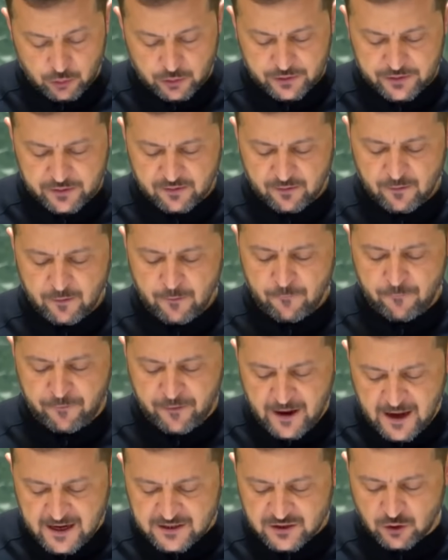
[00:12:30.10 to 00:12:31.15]
Và chúng ta
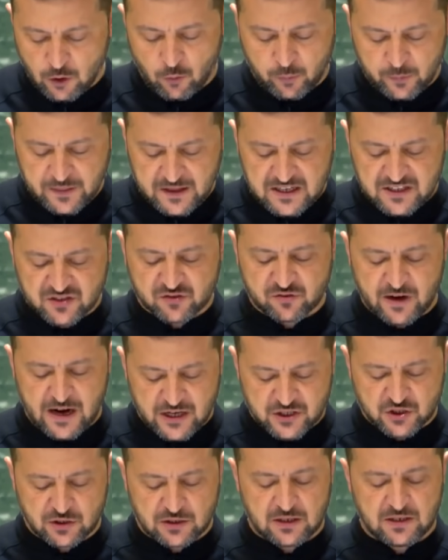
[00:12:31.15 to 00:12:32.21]
không được cho phép một giai
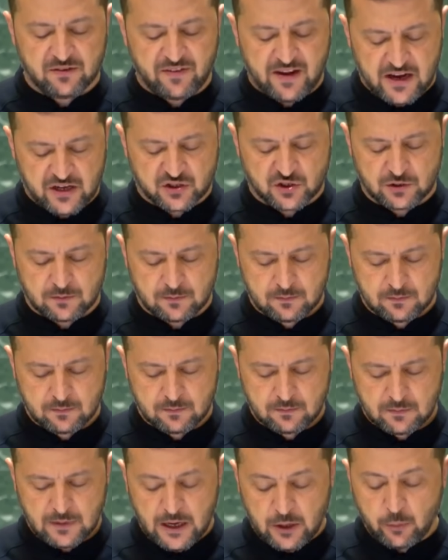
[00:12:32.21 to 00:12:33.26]
đoạn thứ hai hoặc
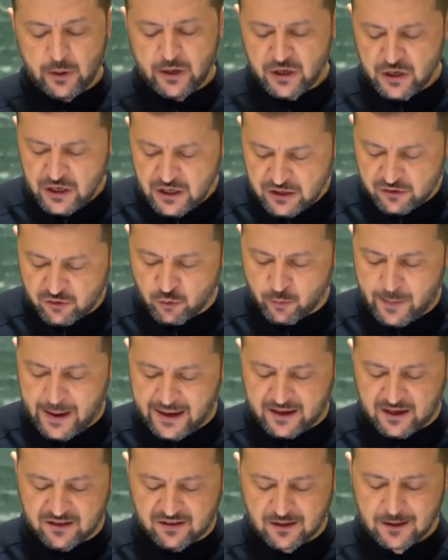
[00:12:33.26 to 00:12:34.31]
thứ ba của cuộc xâm
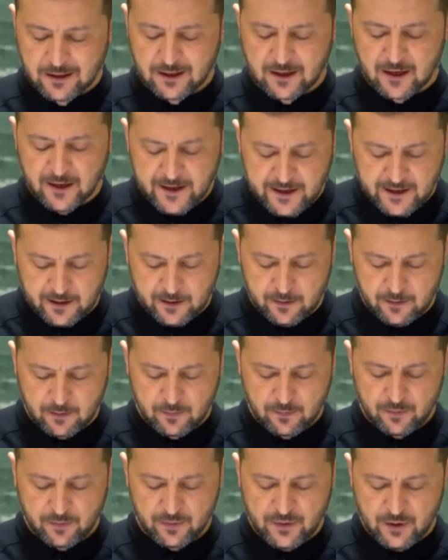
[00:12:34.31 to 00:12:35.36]
lược Nga này, và
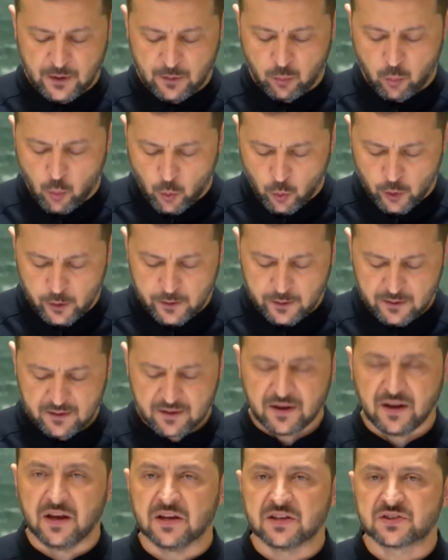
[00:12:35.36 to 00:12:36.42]
chúng ta cần làm rõ
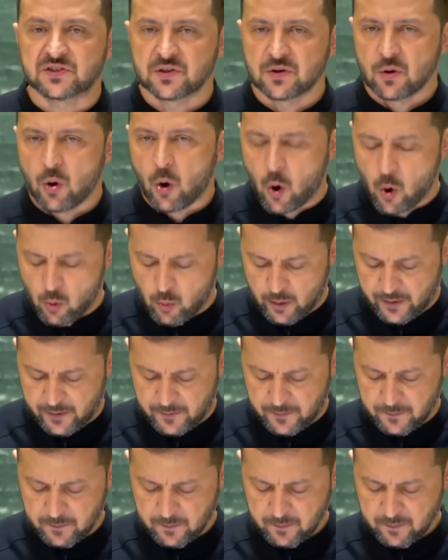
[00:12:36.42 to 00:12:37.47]
rằng cuộc chiến đã
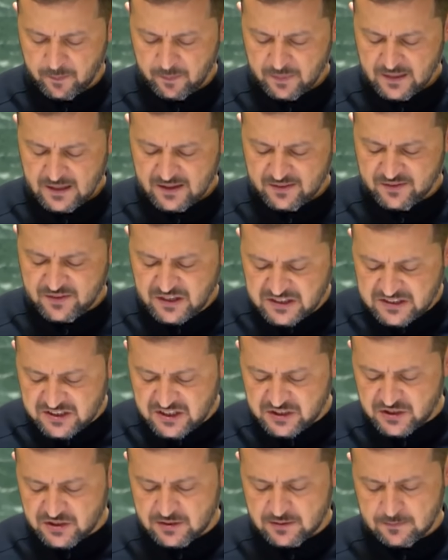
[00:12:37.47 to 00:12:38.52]
kết thúc.
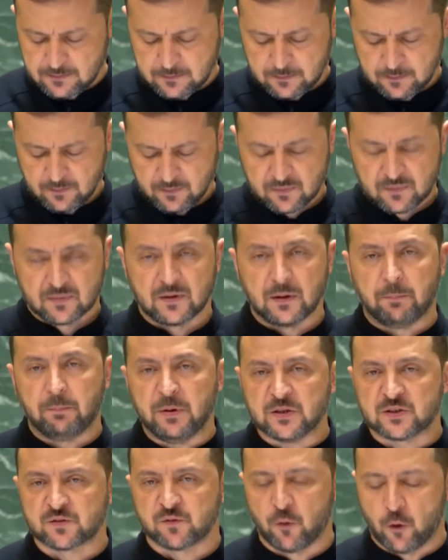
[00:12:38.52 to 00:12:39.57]
Đây là
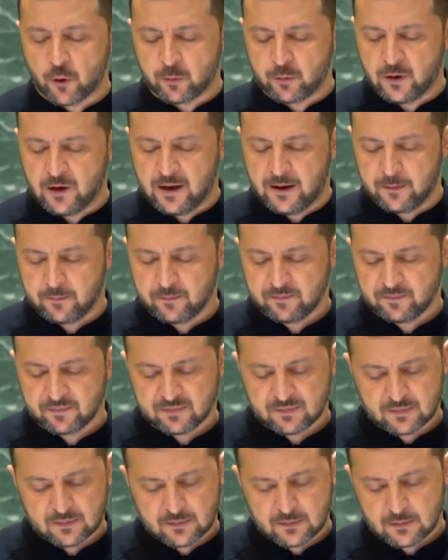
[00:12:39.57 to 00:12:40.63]
công ước hòa bình.
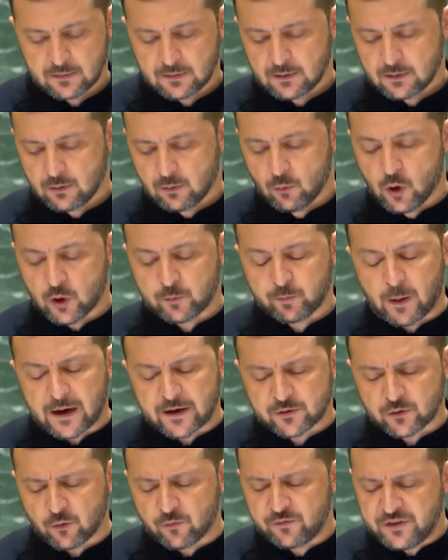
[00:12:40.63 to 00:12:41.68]
Liệu có phần nào trong
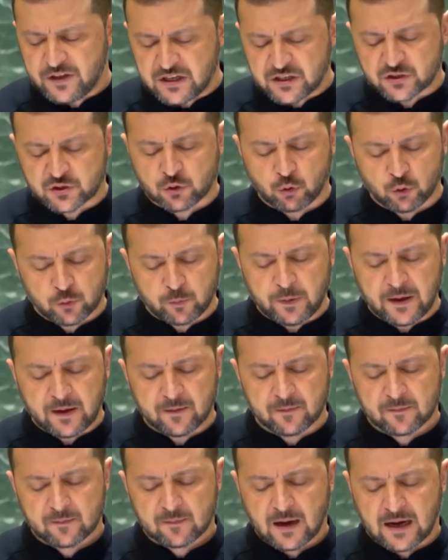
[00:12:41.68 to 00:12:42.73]
đó không chấp nhận
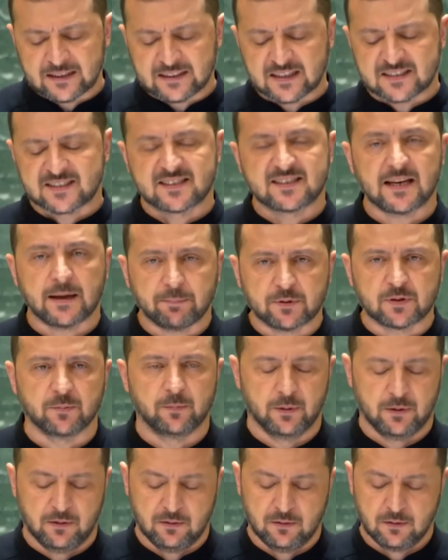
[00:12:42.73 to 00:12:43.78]
được đối với bất kỳ
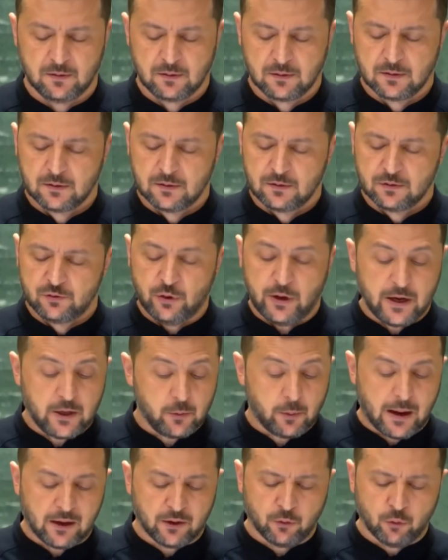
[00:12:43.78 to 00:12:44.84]
ai ủng hộ hiến
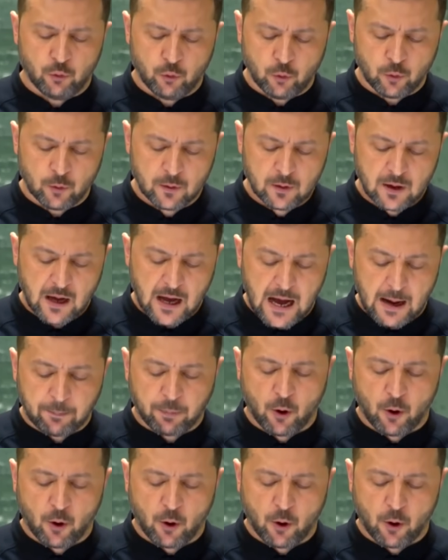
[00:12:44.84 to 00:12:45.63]
trương Liên Hợp Quốc không?